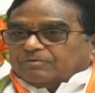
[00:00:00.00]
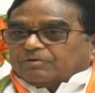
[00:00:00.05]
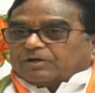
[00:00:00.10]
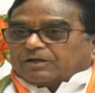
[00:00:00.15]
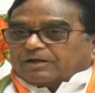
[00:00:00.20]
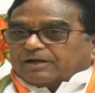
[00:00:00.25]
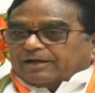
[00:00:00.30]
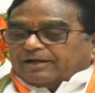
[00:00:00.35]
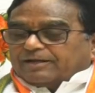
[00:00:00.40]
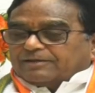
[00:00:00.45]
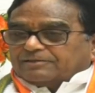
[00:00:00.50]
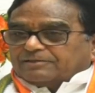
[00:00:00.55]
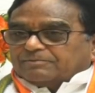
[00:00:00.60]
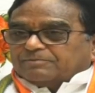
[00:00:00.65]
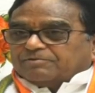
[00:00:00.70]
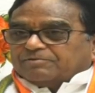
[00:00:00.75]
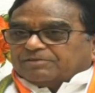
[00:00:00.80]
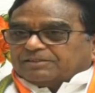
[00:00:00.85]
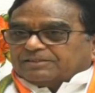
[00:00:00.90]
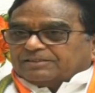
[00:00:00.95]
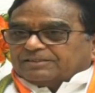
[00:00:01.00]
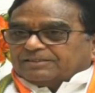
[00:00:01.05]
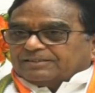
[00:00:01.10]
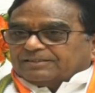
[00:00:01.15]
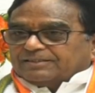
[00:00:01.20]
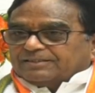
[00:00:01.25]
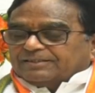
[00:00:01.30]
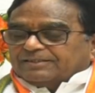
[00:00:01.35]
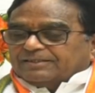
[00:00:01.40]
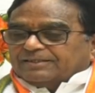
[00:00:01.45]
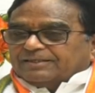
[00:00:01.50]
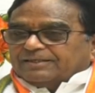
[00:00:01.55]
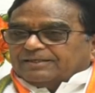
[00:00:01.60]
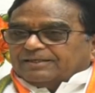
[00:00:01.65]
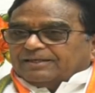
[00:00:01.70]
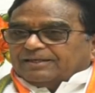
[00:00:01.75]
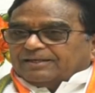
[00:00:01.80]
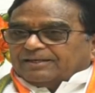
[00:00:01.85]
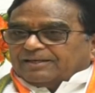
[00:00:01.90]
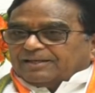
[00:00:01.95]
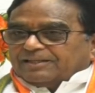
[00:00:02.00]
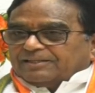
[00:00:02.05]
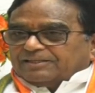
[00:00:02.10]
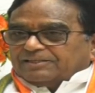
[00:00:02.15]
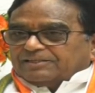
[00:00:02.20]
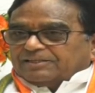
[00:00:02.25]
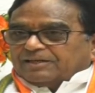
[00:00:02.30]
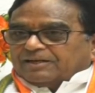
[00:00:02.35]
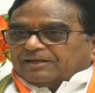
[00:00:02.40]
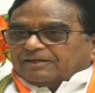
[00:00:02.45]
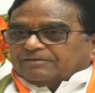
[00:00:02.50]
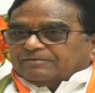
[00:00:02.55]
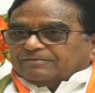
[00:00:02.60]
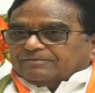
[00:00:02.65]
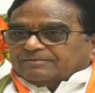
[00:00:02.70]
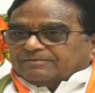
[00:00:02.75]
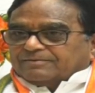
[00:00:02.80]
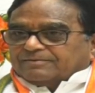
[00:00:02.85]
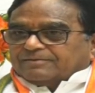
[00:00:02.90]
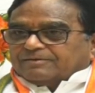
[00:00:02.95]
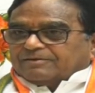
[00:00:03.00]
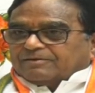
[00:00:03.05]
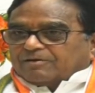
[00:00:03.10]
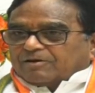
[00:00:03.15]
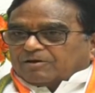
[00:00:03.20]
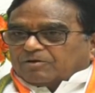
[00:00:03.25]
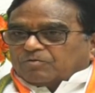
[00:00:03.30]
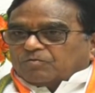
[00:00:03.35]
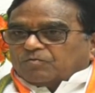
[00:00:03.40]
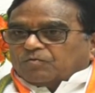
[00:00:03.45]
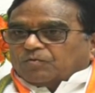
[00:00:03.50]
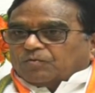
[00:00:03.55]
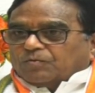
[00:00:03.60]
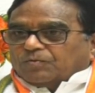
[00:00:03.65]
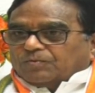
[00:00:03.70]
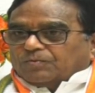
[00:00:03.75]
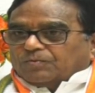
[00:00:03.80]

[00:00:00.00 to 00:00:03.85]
ఒక రాయలసీమ వ్యక్తి నదీ జలాలు కరువు